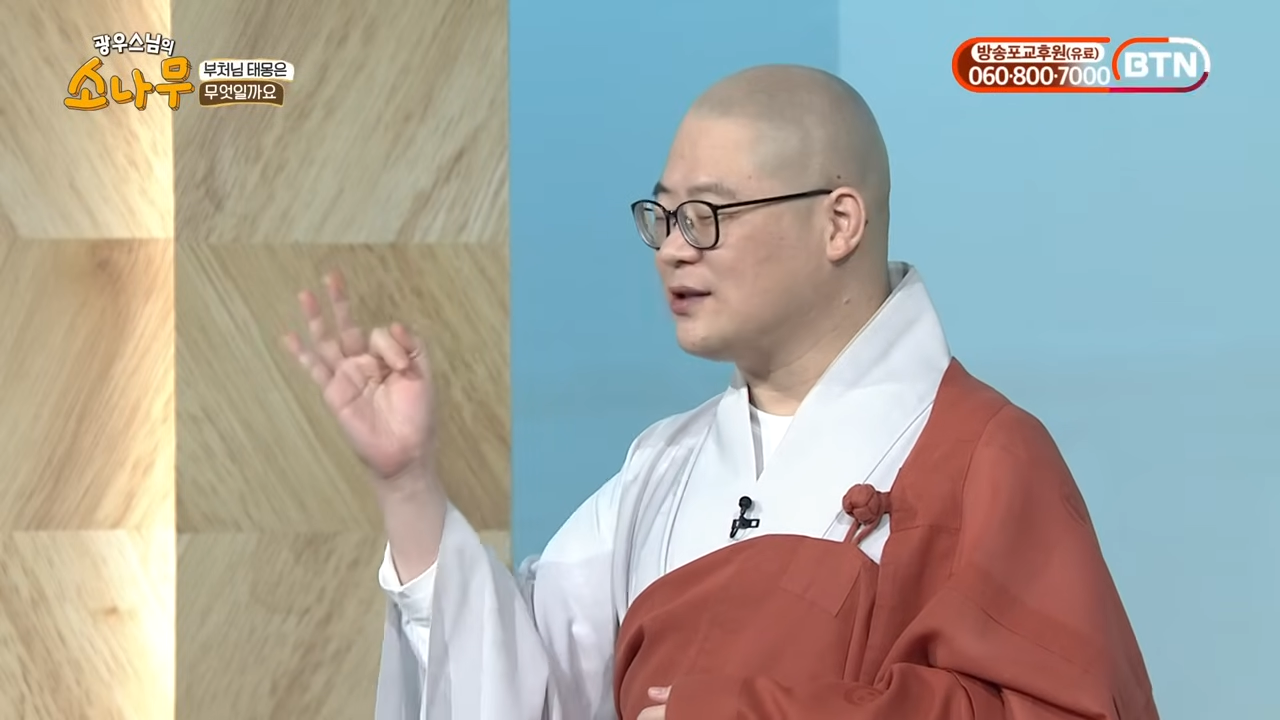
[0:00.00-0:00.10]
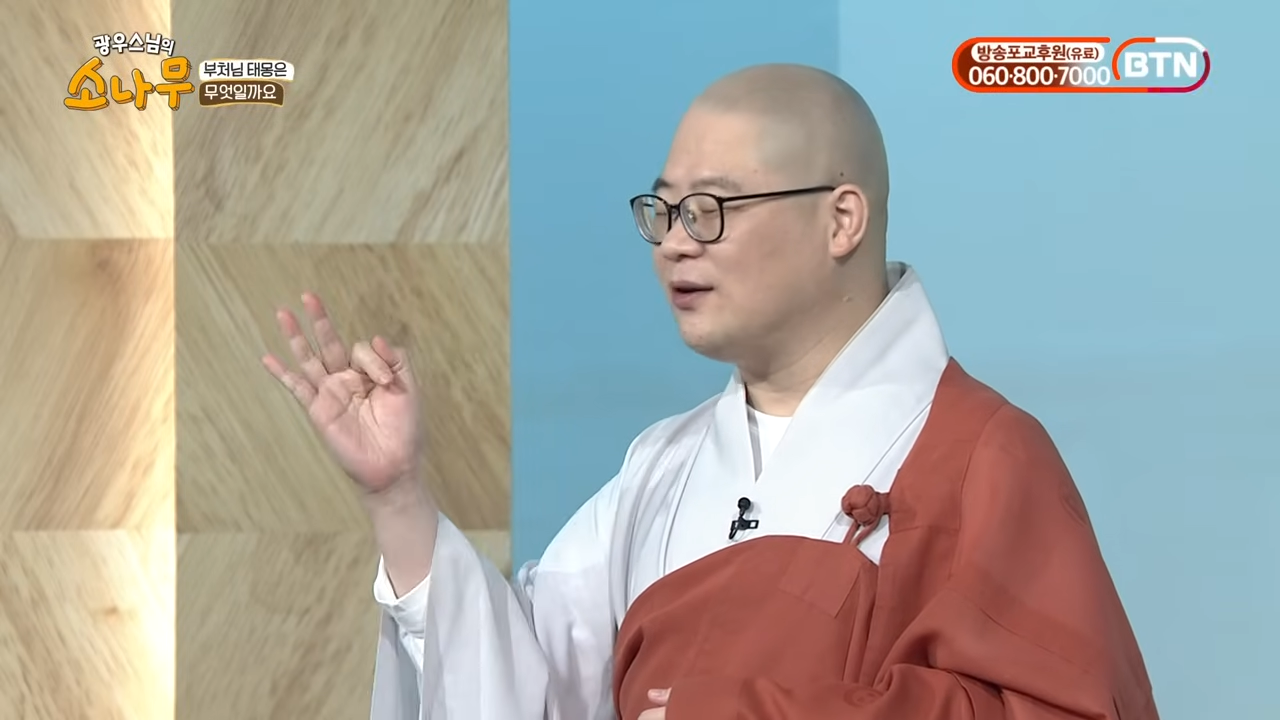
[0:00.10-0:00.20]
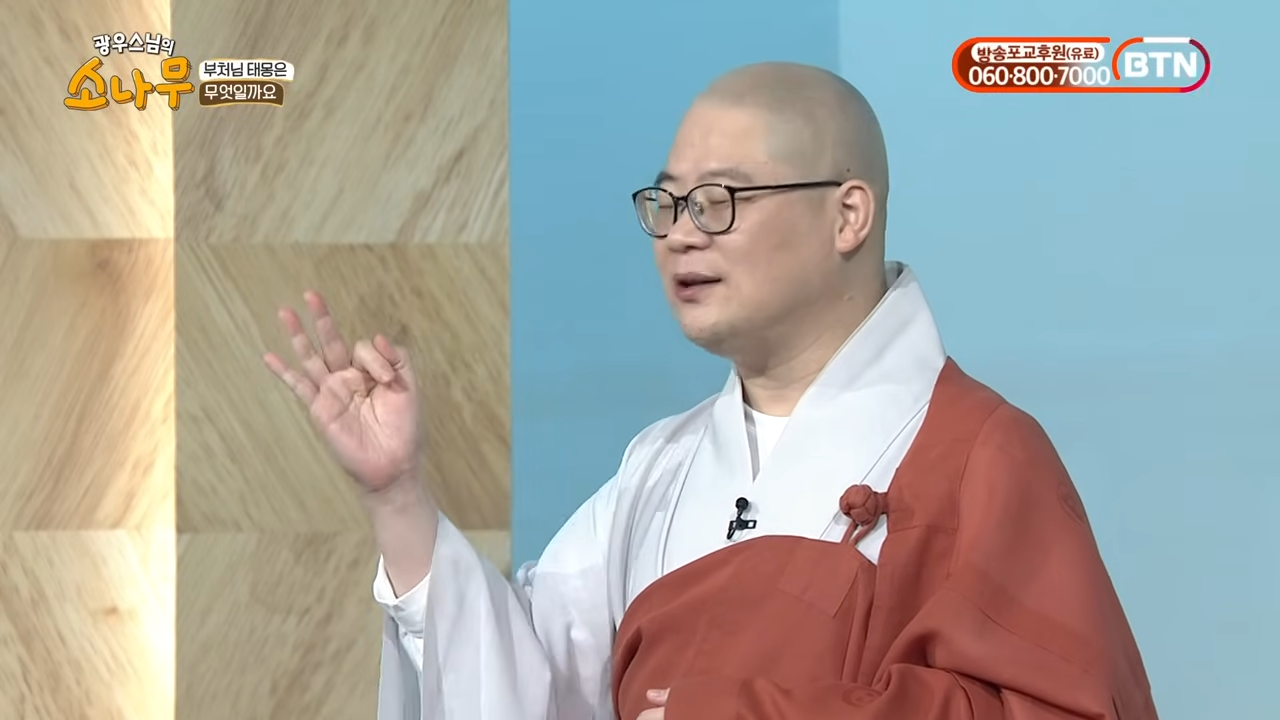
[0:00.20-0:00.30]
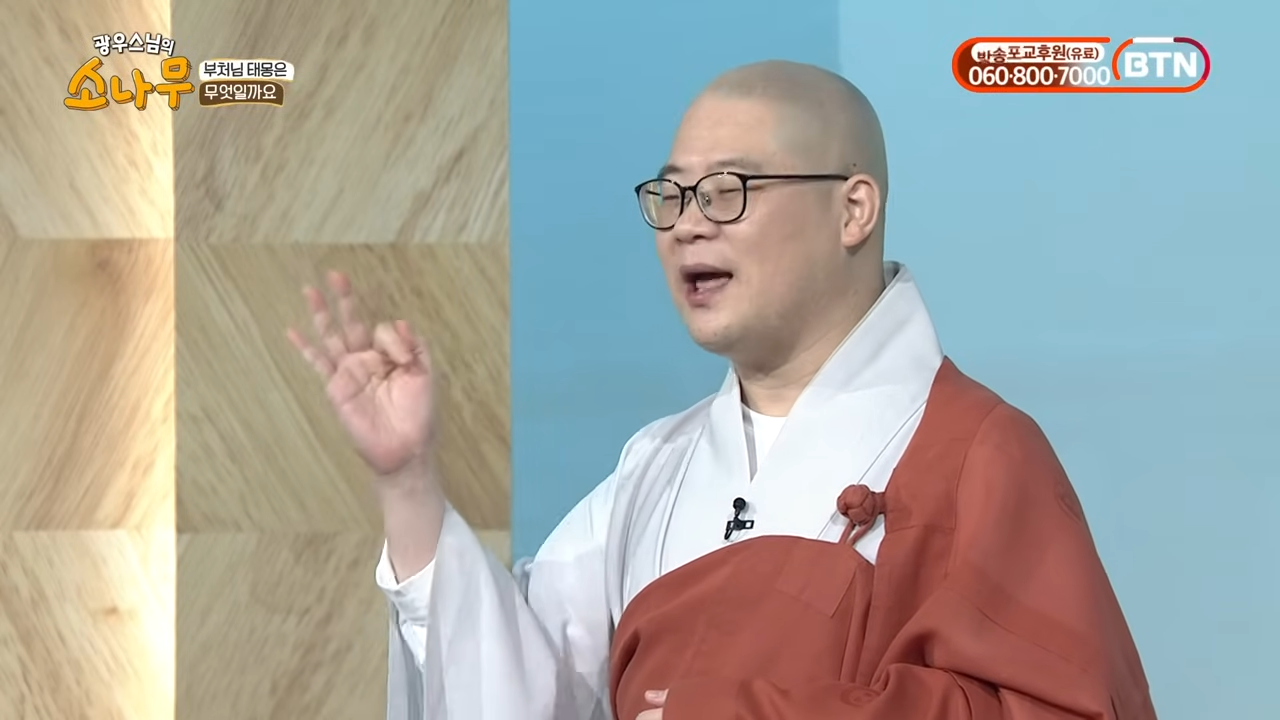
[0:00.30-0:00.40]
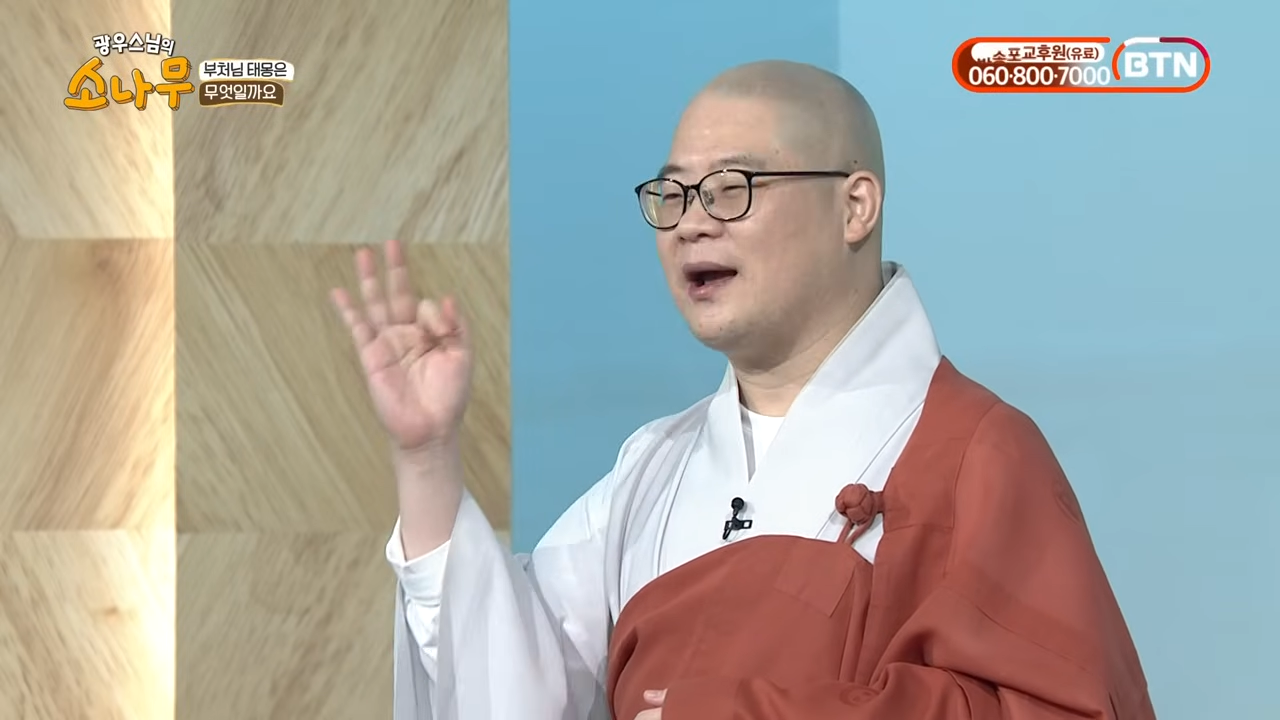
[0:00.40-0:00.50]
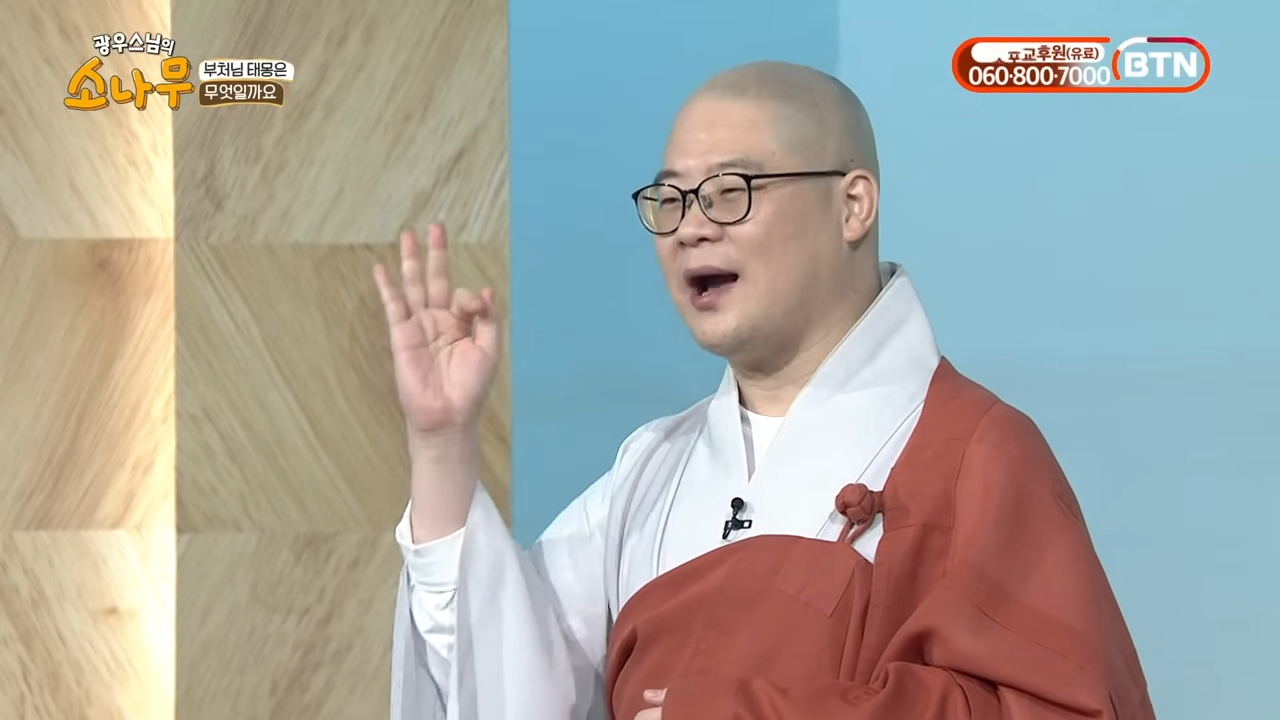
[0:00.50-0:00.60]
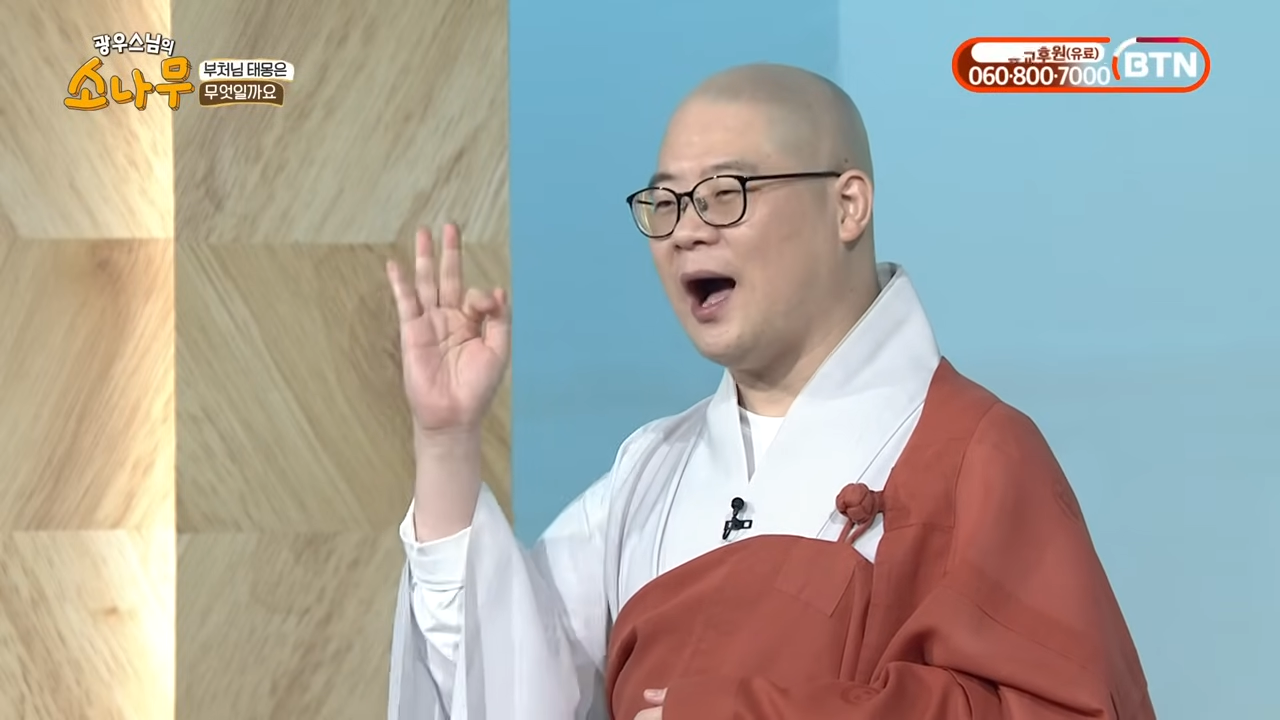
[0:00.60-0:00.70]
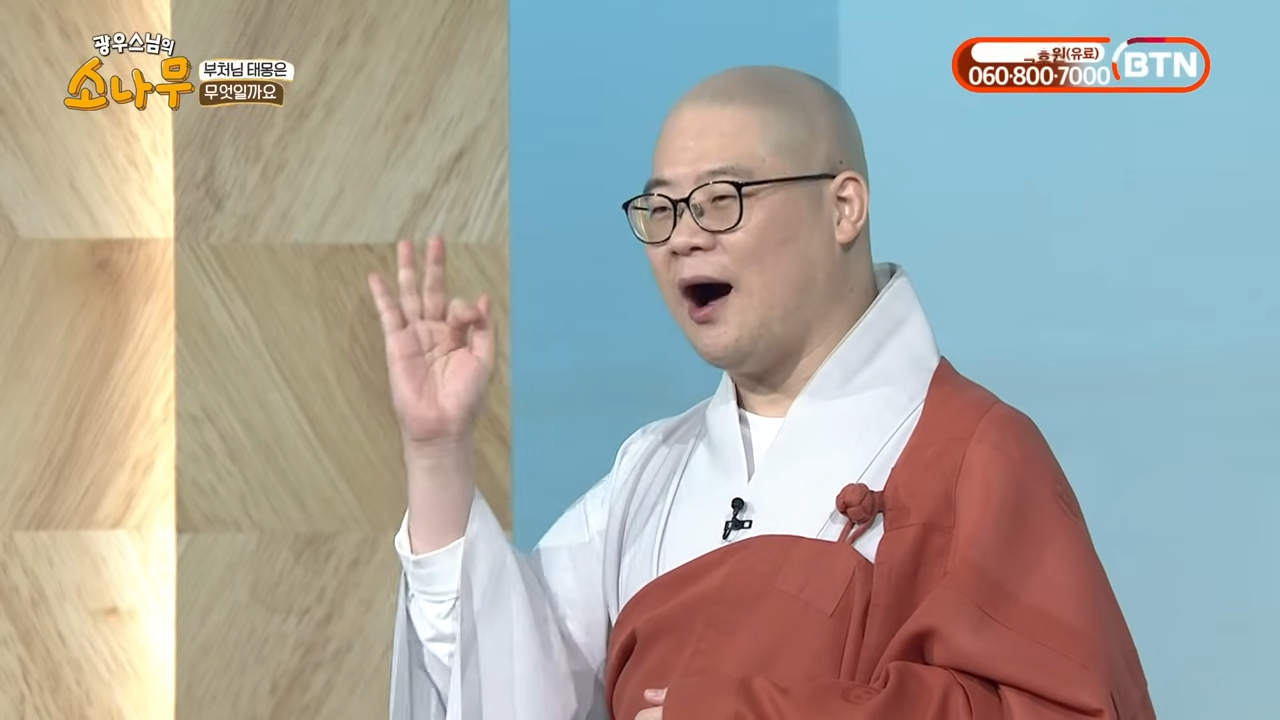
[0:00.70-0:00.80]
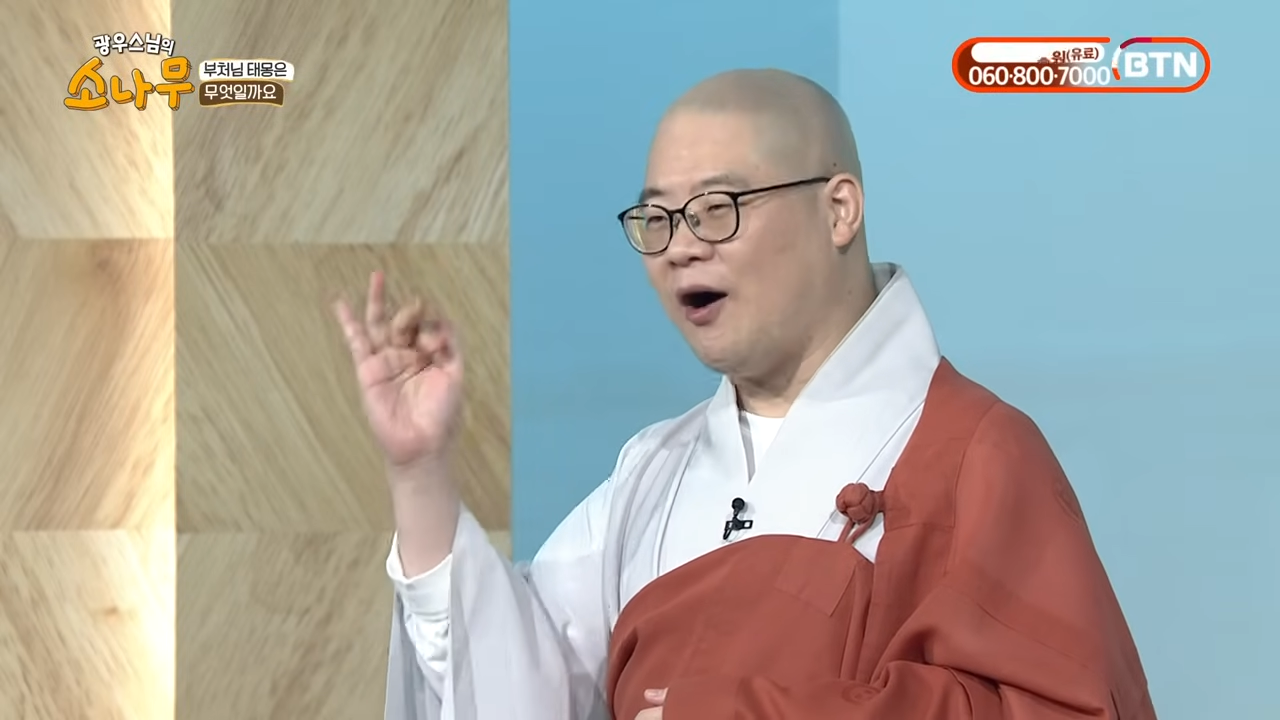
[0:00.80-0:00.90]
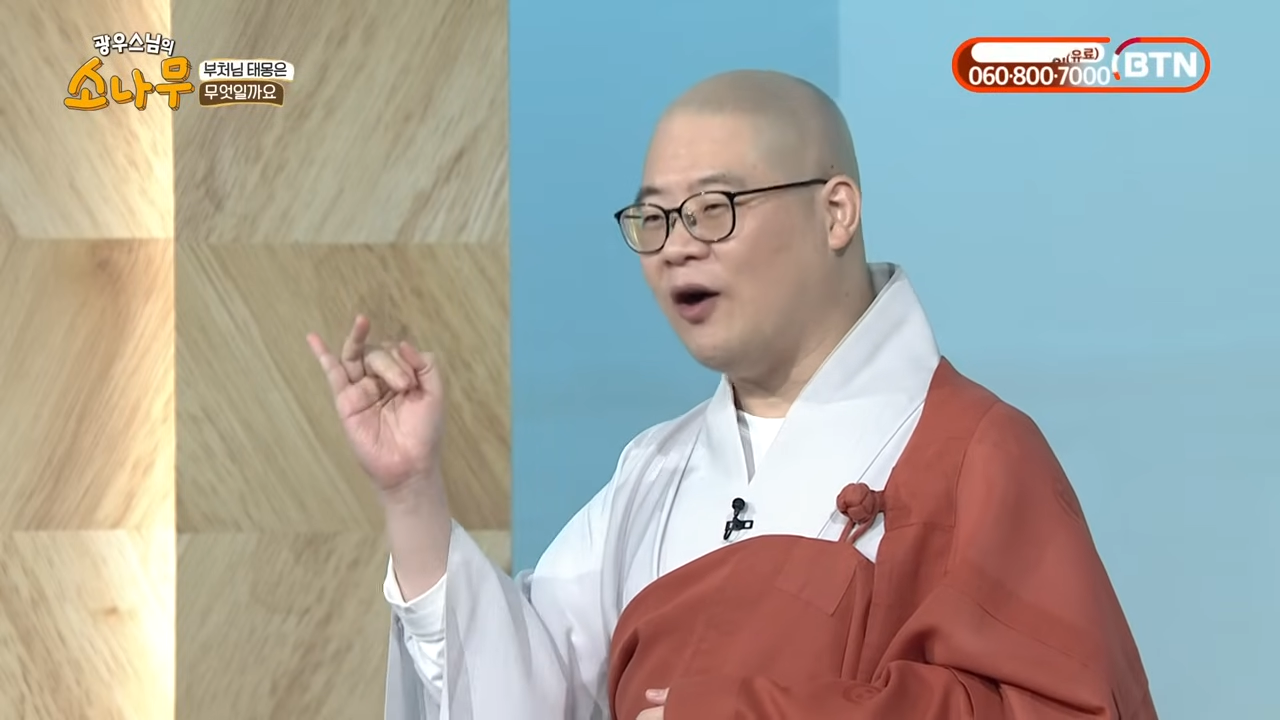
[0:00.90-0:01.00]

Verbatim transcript: 성냉과